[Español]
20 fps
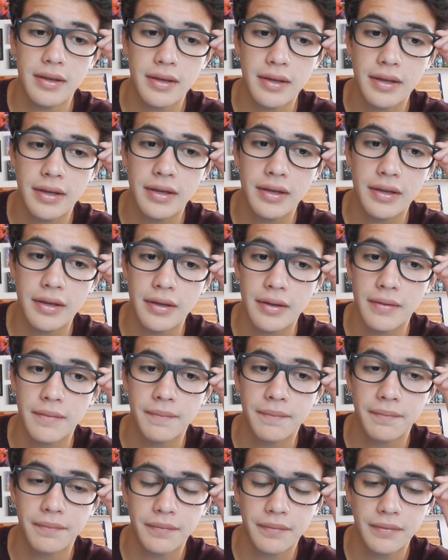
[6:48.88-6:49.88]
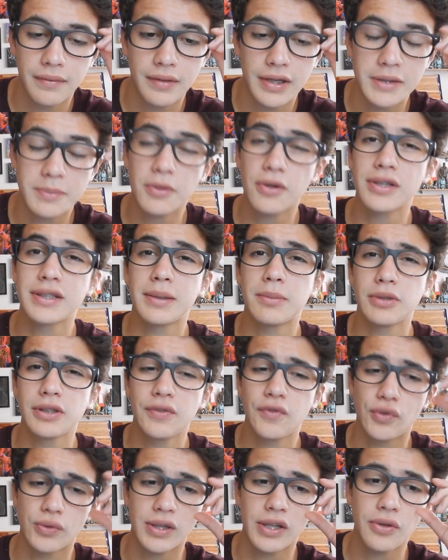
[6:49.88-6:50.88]
Y espero que sigamos
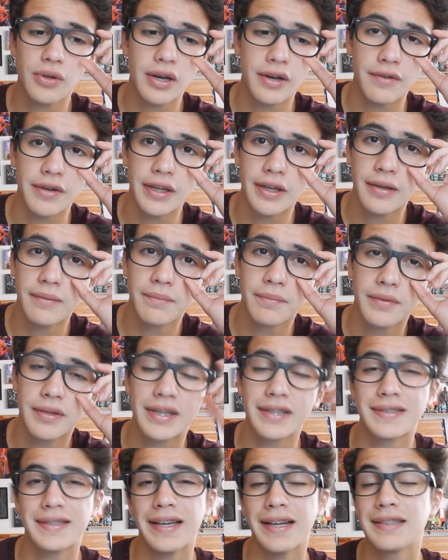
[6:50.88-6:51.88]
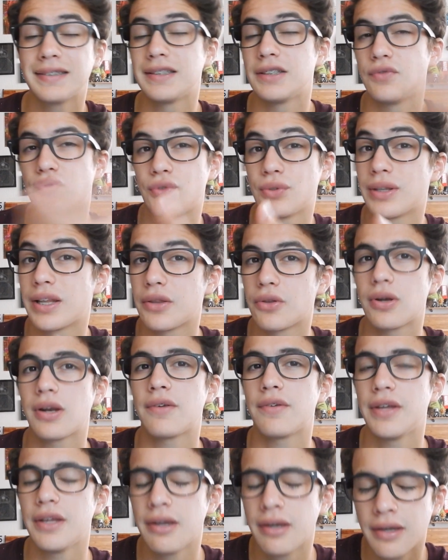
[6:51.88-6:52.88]
disfrutando la vida, que sigas disfrutando
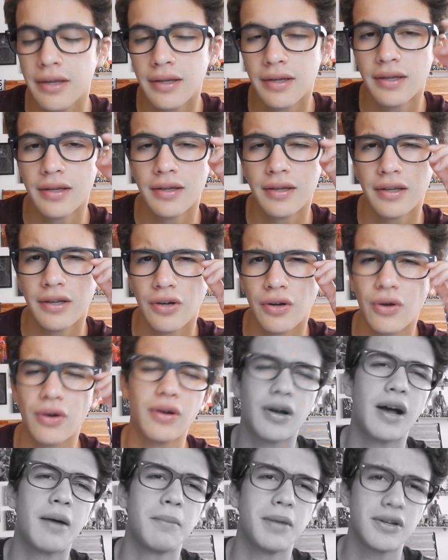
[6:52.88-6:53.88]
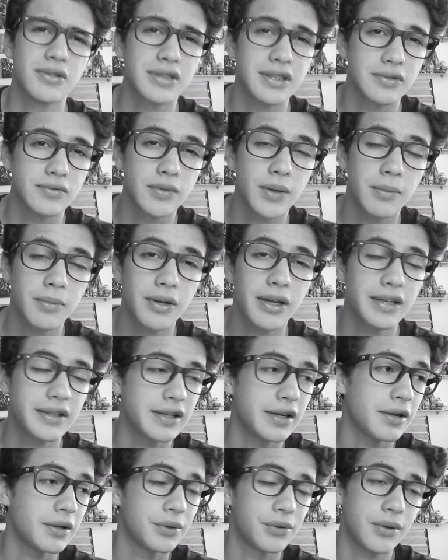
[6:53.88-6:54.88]
la vida. A menos que Trump lo
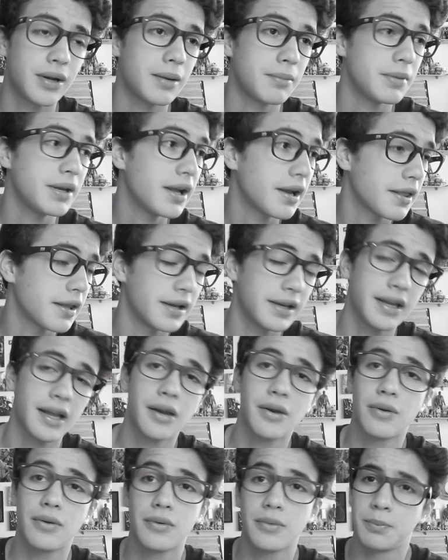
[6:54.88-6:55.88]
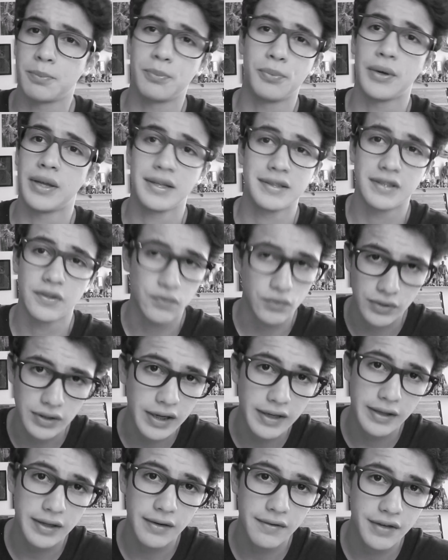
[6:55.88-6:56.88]
haya tirado toda la mierda y ya no puedas
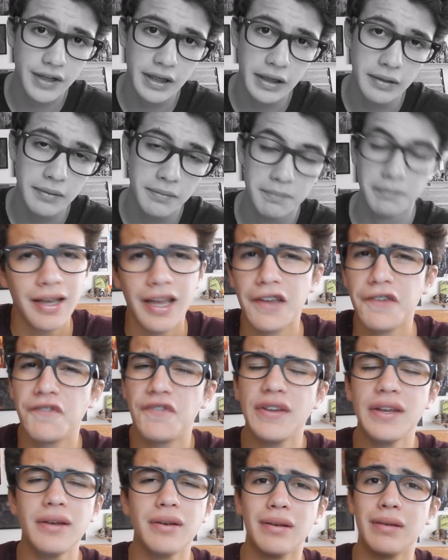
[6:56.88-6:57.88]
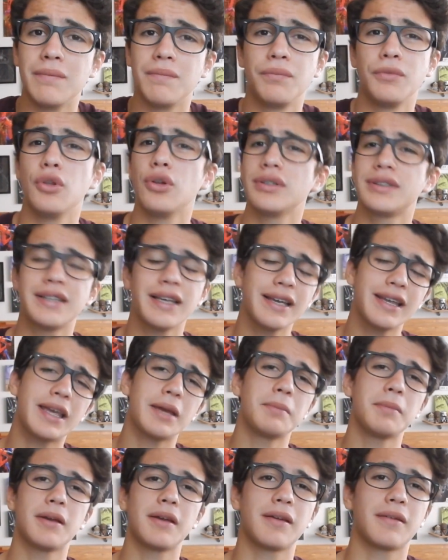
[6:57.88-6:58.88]
disfrutar de la vida. En fin, no sé
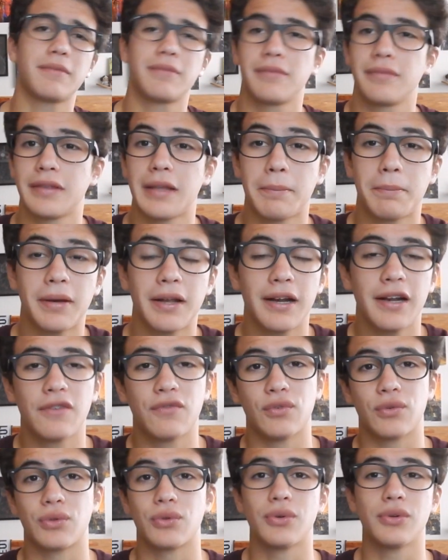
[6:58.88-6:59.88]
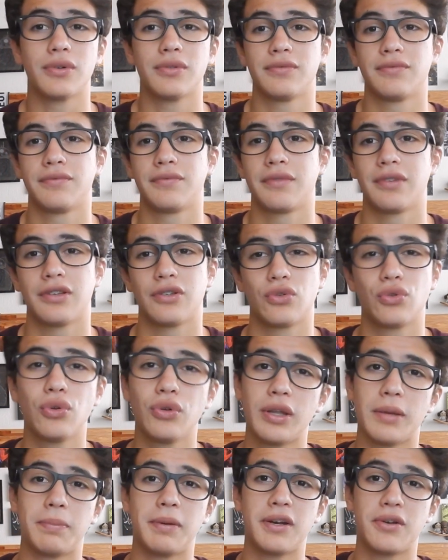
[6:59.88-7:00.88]
qué me depara el futuro.
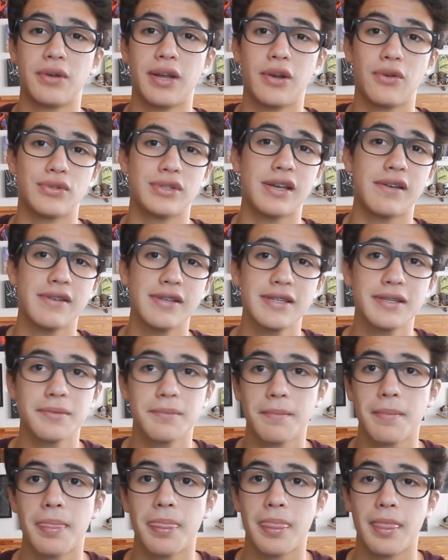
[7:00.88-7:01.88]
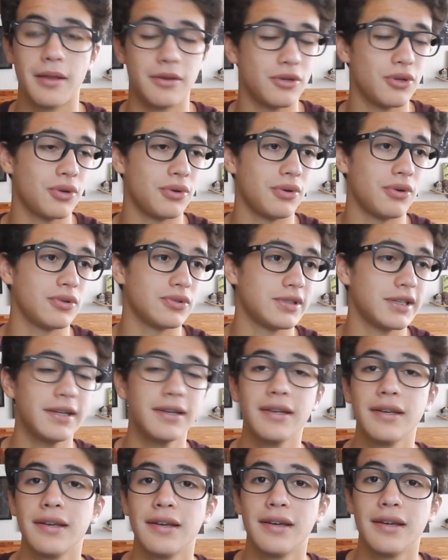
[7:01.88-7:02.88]
Tú de plano ya lo sabes, yo no lo
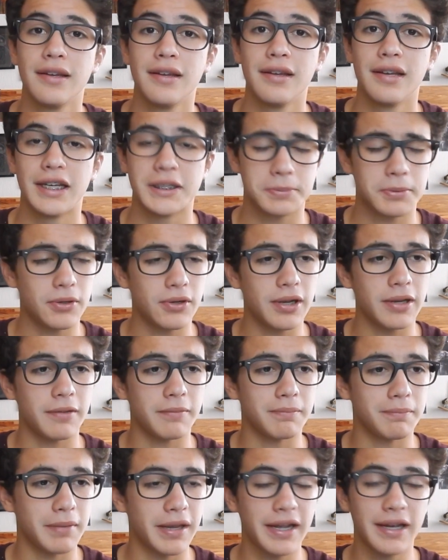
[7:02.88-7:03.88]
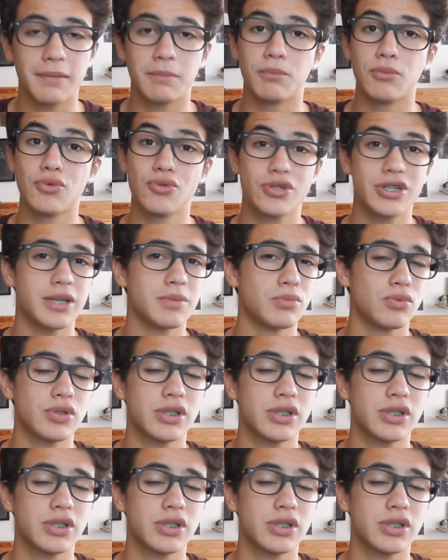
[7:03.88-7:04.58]
sé. Espero que vengan muchas,